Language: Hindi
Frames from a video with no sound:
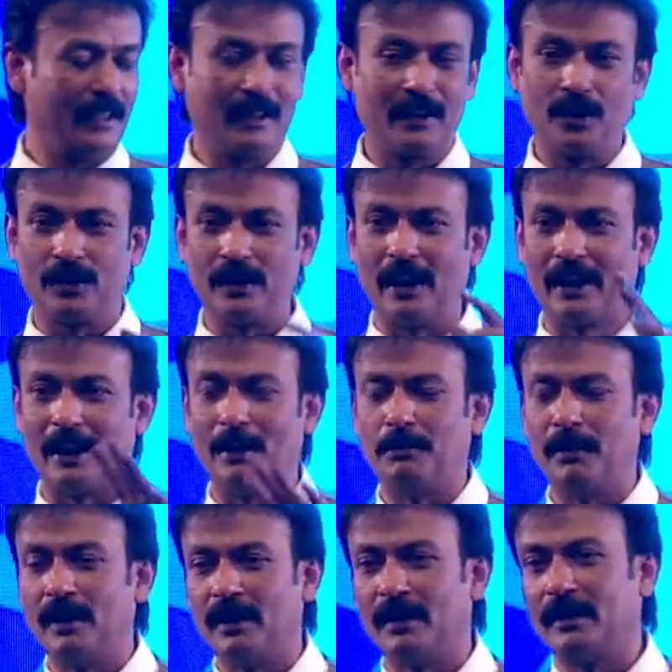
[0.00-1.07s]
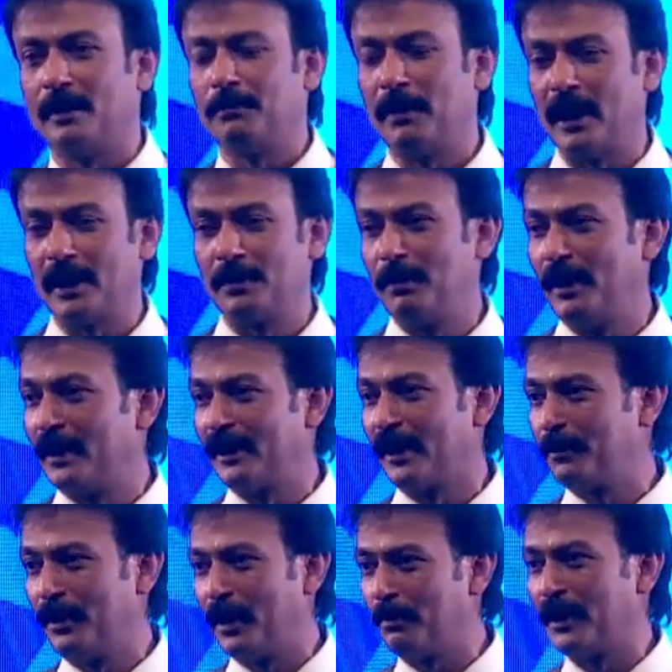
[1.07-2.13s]
क्योंकि अगले पांच मिनट
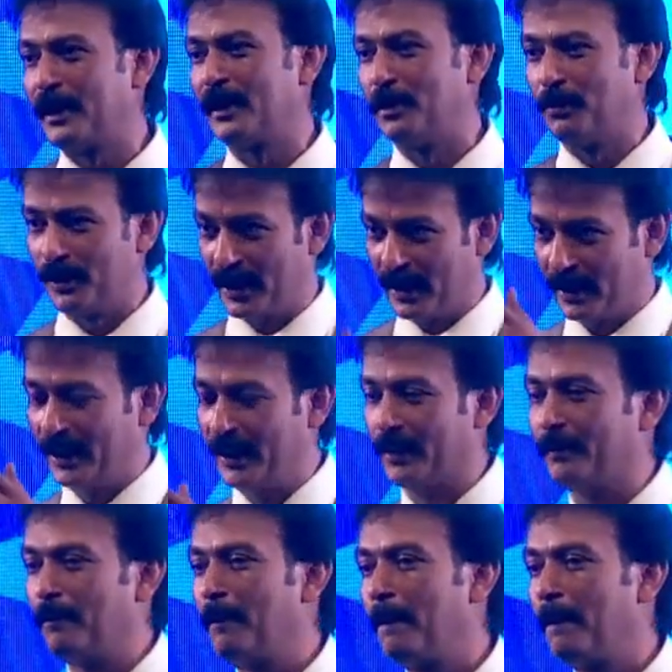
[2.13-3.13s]
दस मिनट में खत्म हो जाएगा हाँ